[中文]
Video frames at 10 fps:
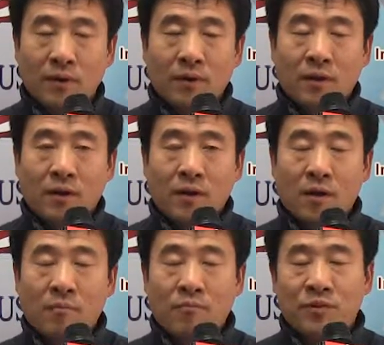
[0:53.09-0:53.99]

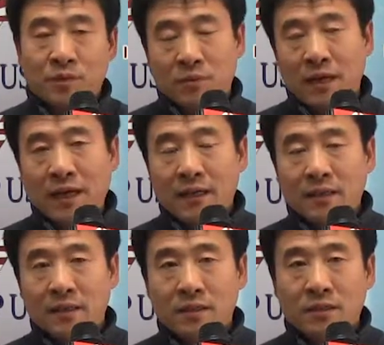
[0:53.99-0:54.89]
嗯，怎么来
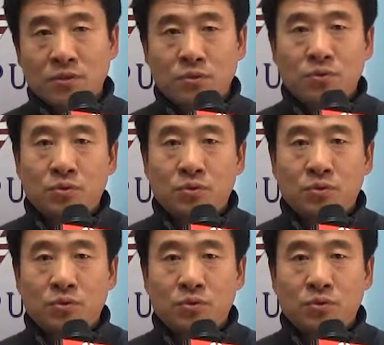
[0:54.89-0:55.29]
争取？